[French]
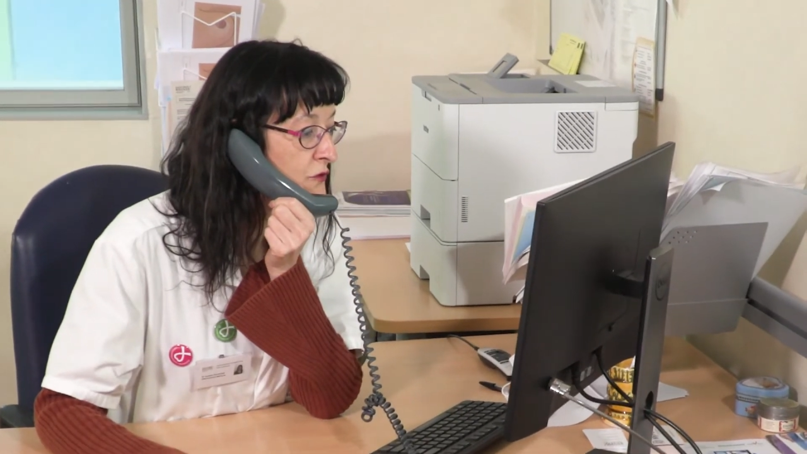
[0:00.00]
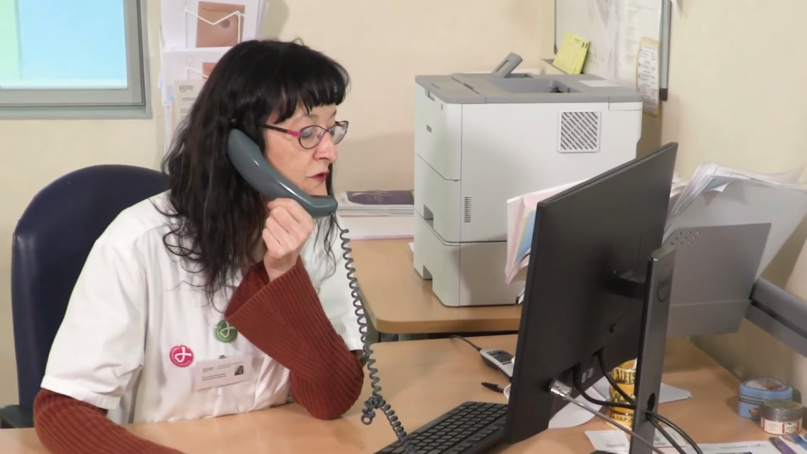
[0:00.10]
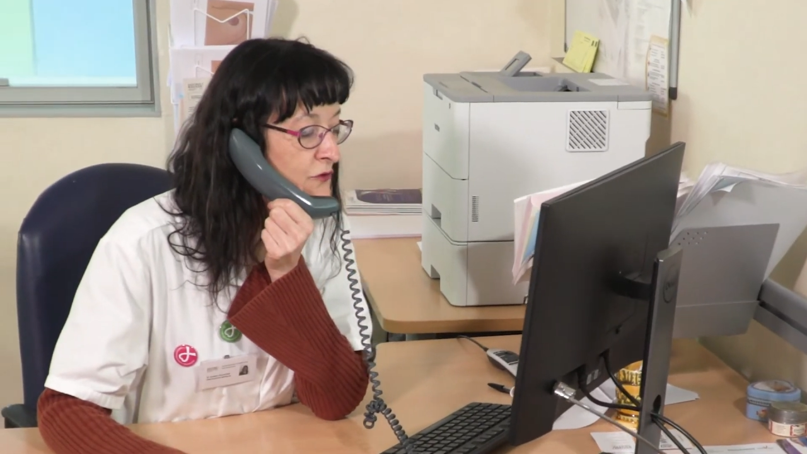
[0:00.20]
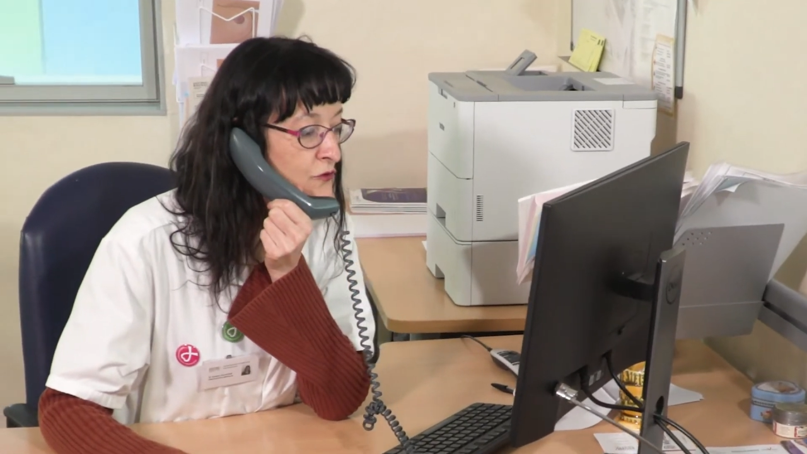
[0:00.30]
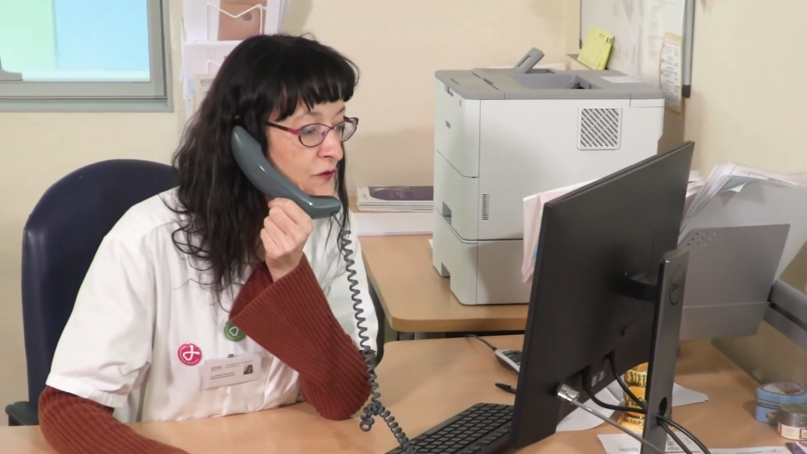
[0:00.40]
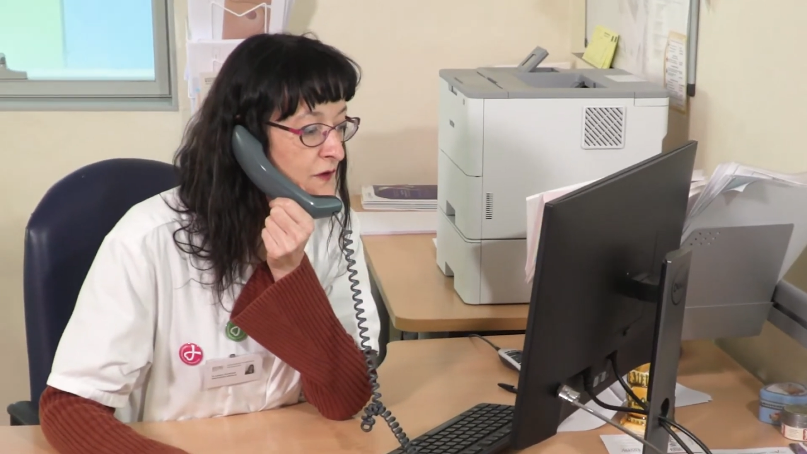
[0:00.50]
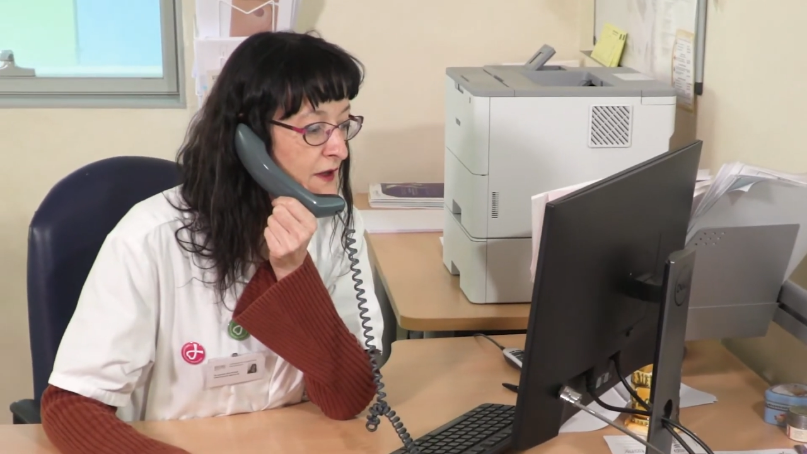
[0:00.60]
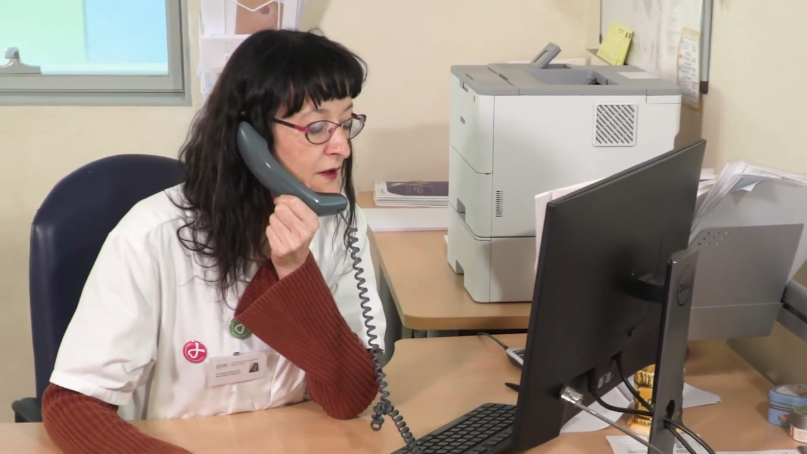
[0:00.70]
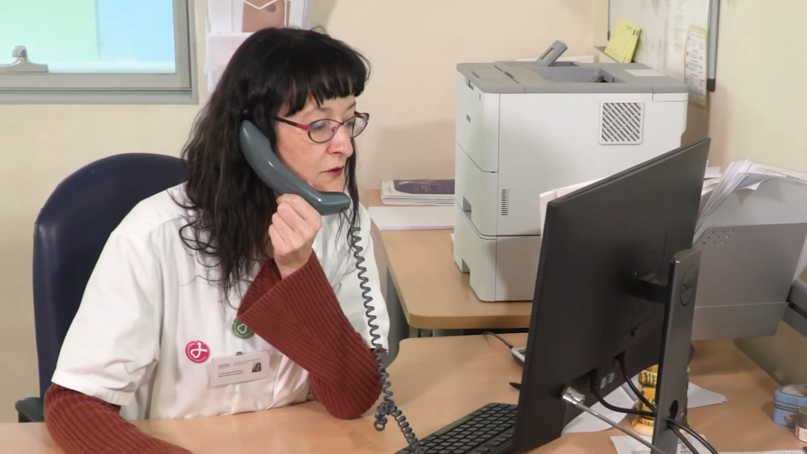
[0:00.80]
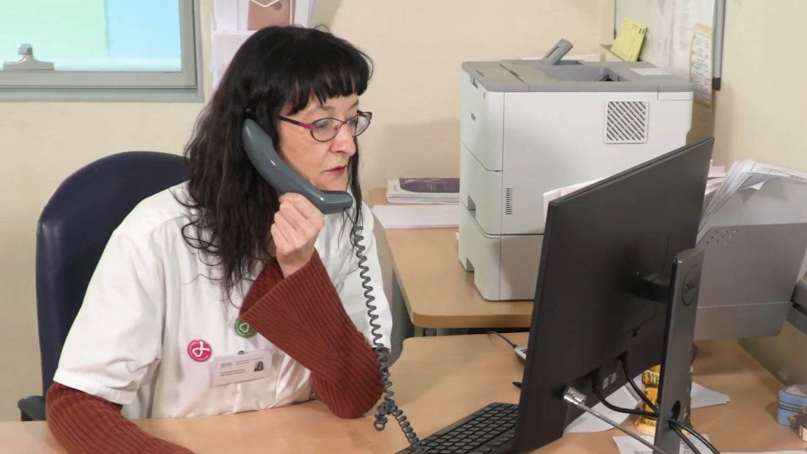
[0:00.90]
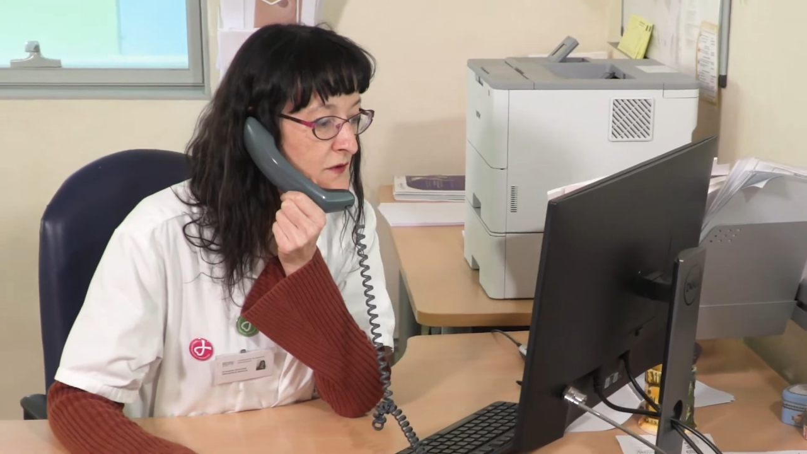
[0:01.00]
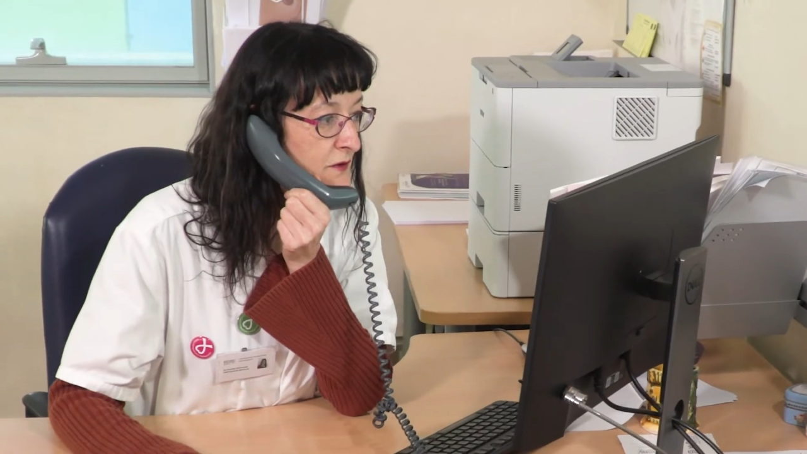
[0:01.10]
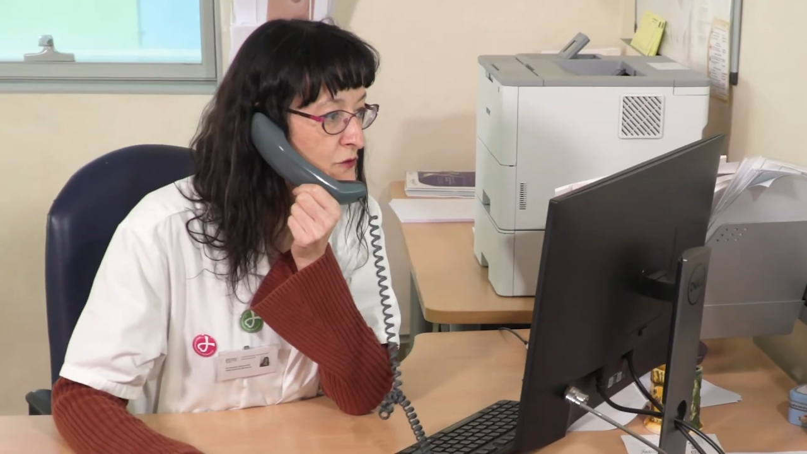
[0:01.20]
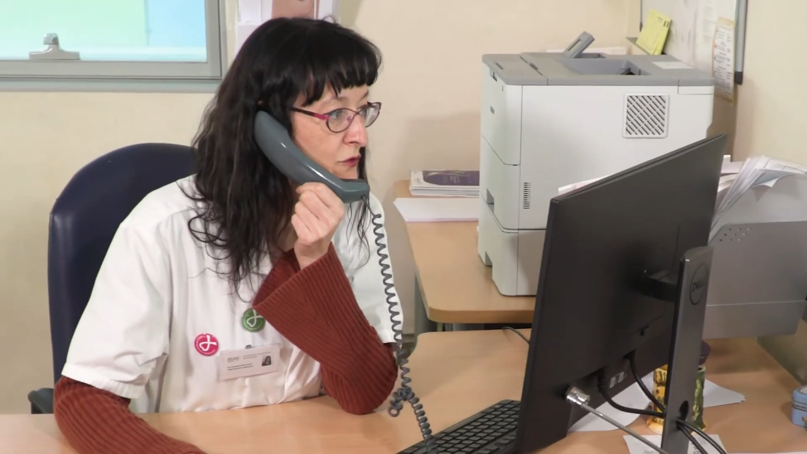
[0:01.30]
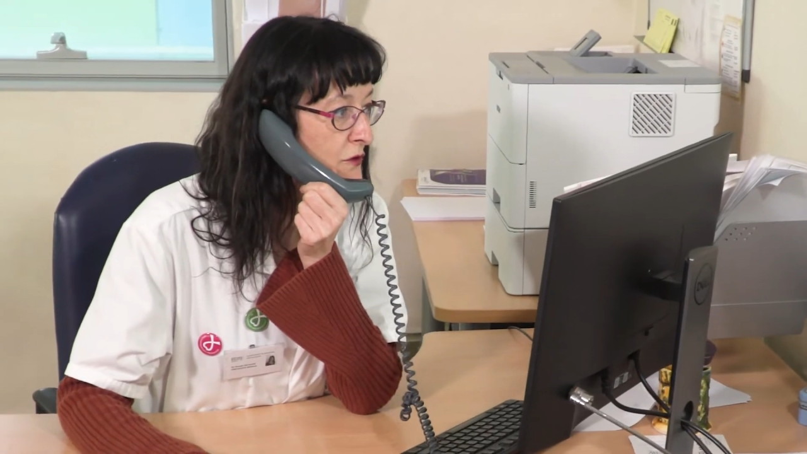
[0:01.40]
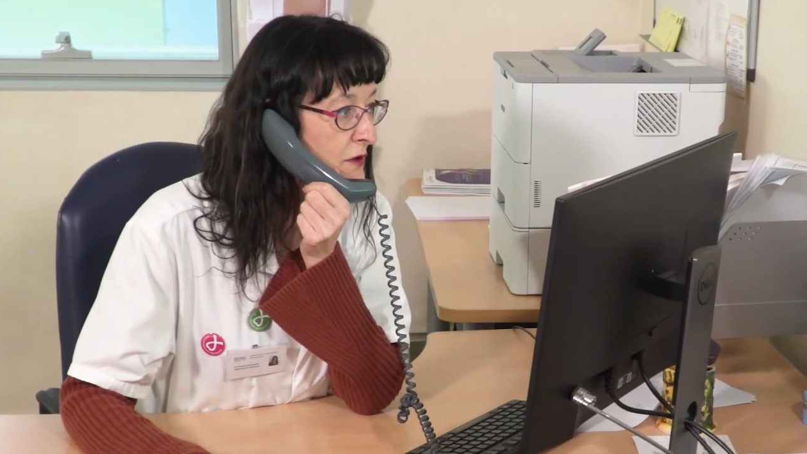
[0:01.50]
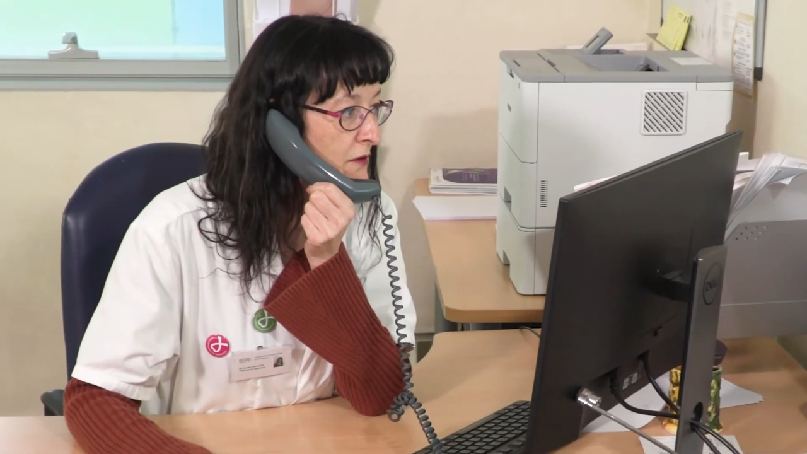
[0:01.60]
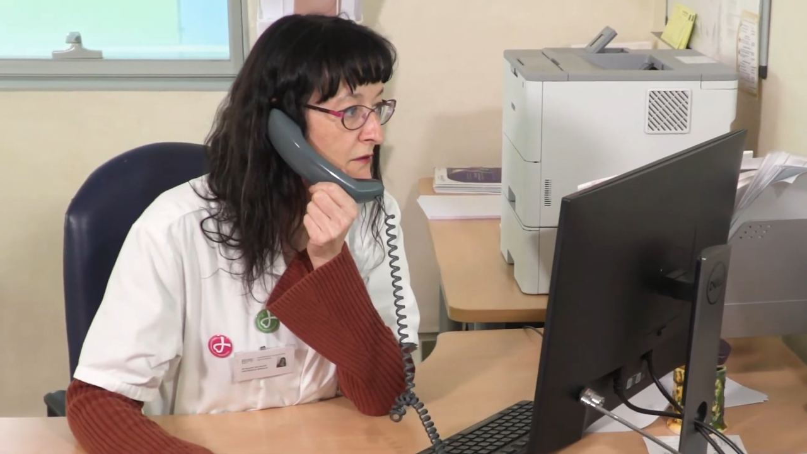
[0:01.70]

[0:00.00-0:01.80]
rediscuter quelques petits trucs.